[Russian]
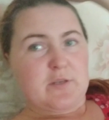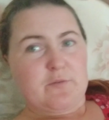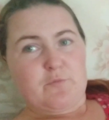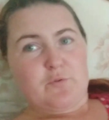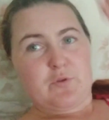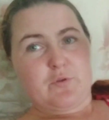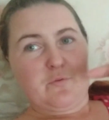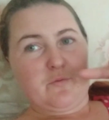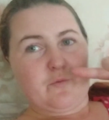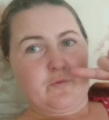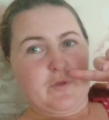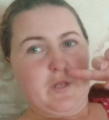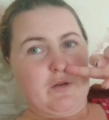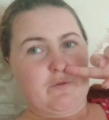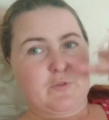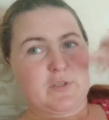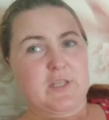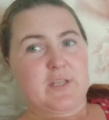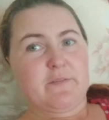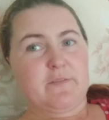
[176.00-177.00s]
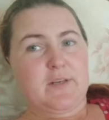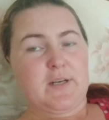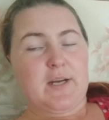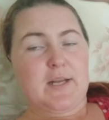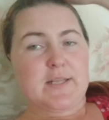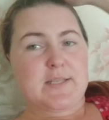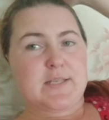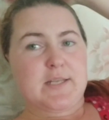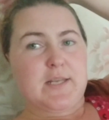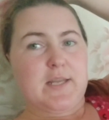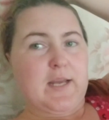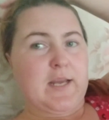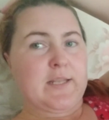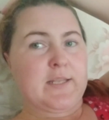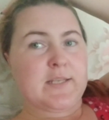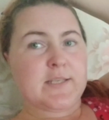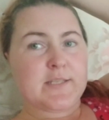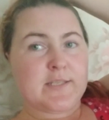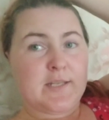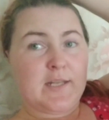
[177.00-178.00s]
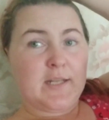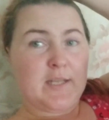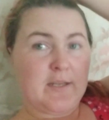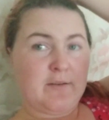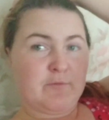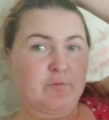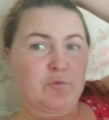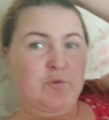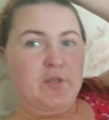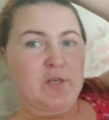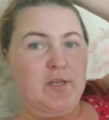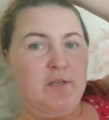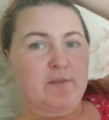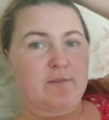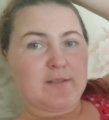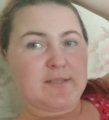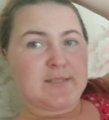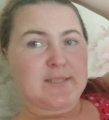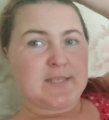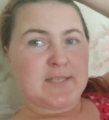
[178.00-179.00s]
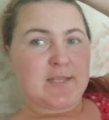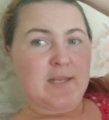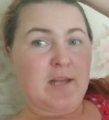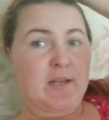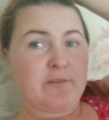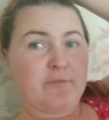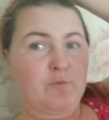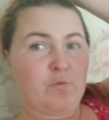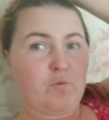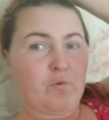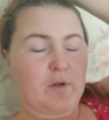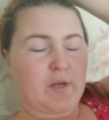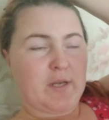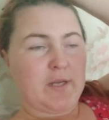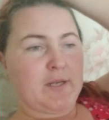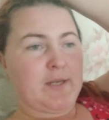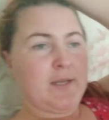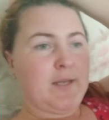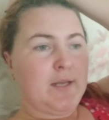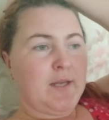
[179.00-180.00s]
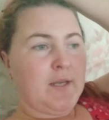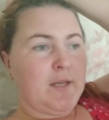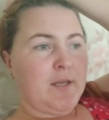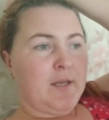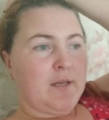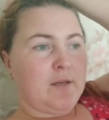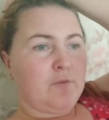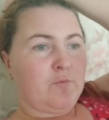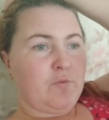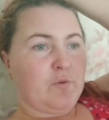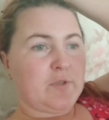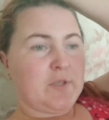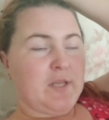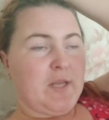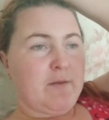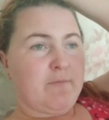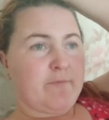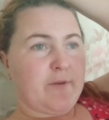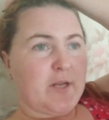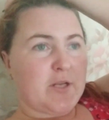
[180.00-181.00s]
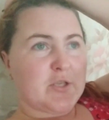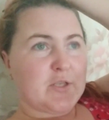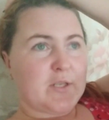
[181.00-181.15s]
вот, ну, так вот не выходили. Они сидели там внутри, заседали в горле. Вот, нам врач